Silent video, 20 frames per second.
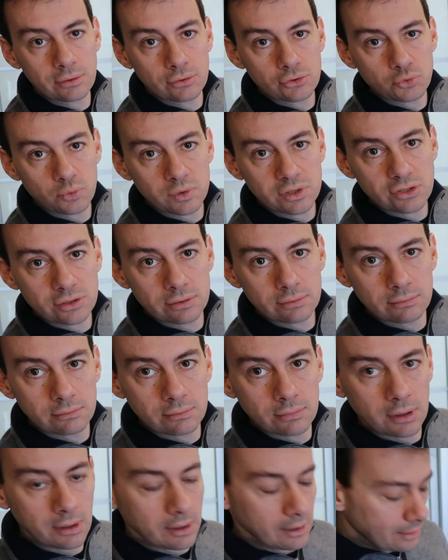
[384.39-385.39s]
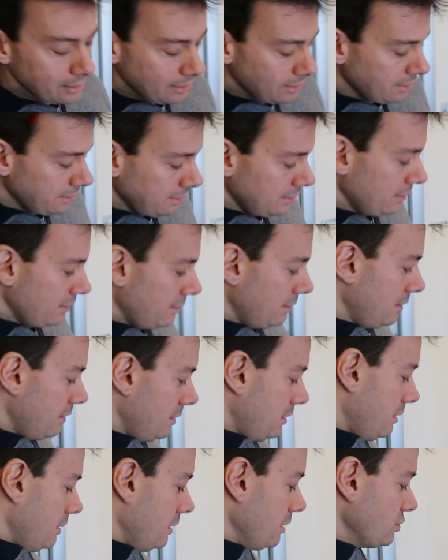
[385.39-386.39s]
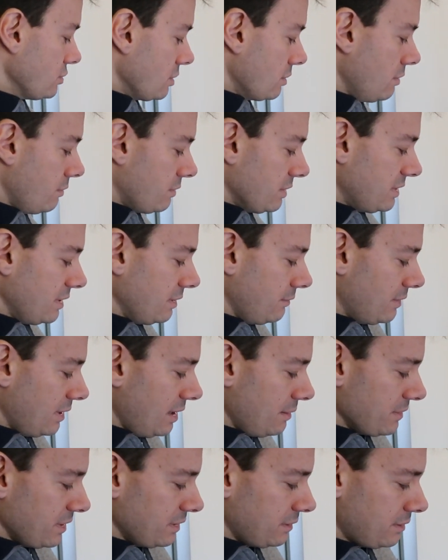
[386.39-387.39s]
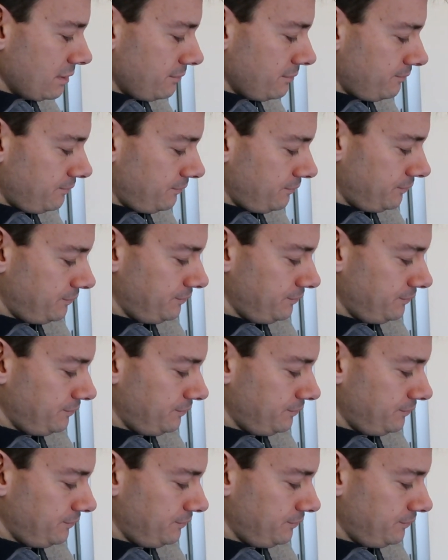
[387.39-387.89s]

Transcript: con lo Switch. E gioco qui tranquillamente.